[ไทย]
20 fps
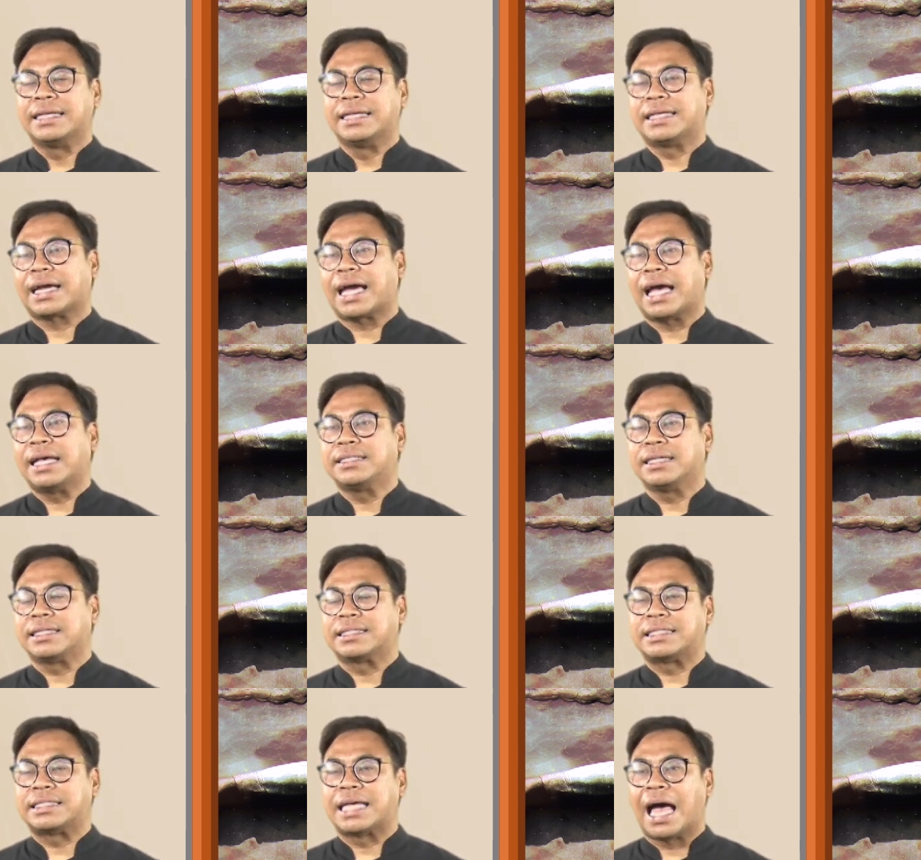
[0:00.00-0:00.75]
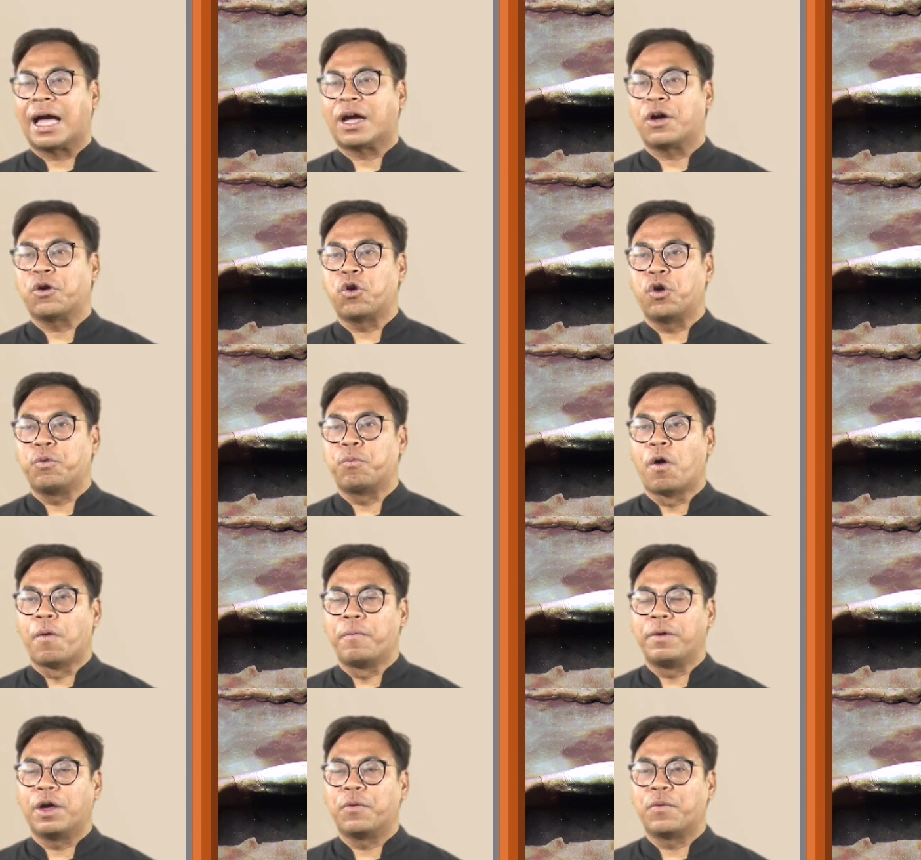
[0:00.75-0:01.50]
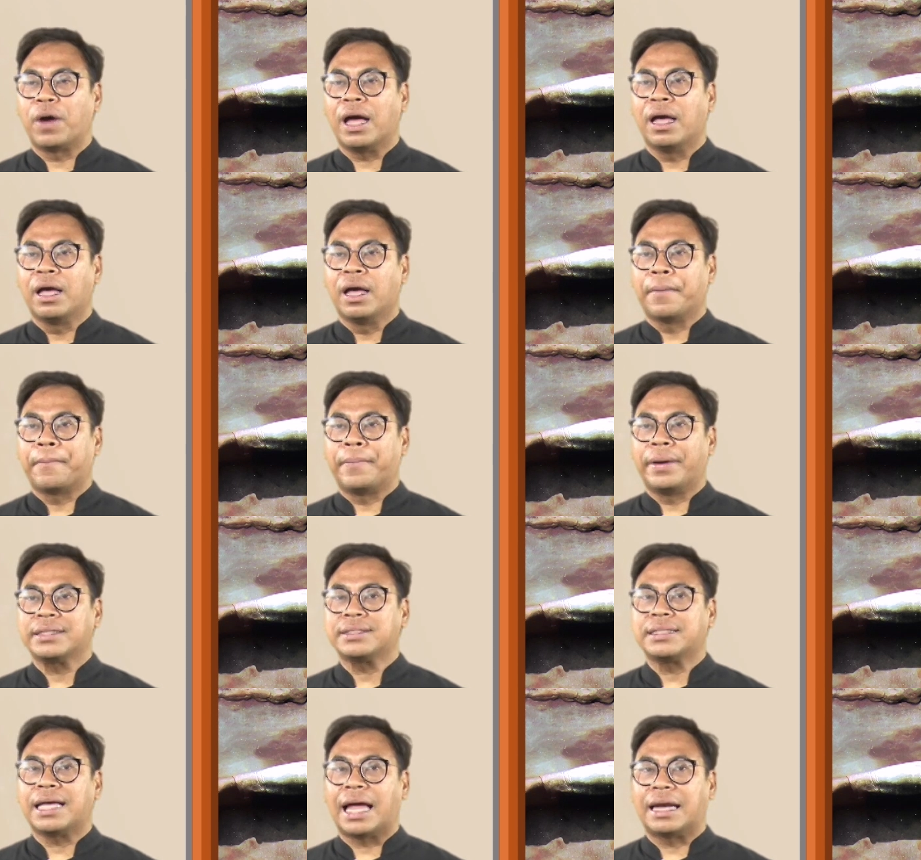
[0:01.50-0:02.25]
จากการศึกษาก็ค้นพบเลยว่าเป
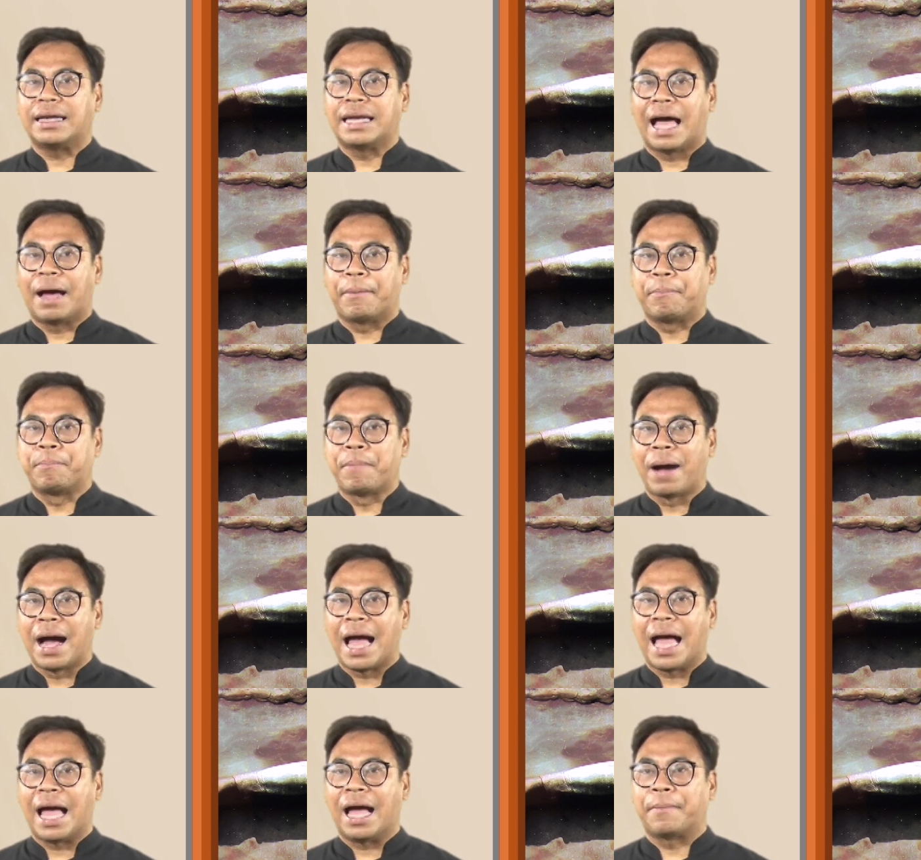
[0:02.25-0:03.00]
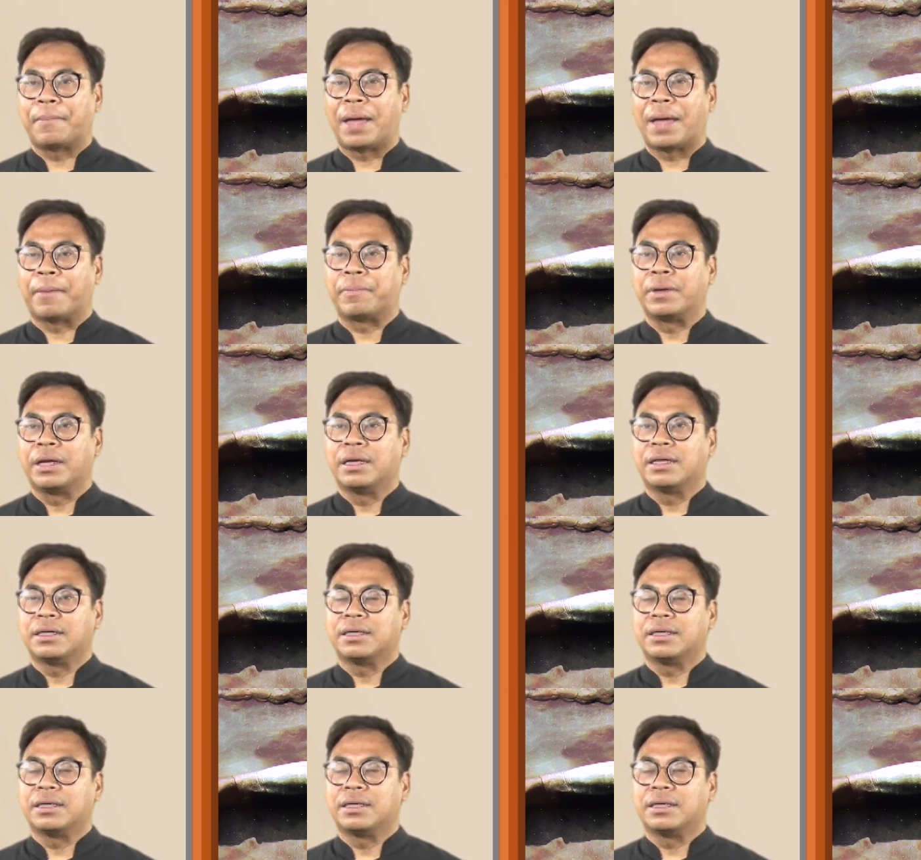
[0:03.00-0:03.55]
รนษะดาบบางแบบ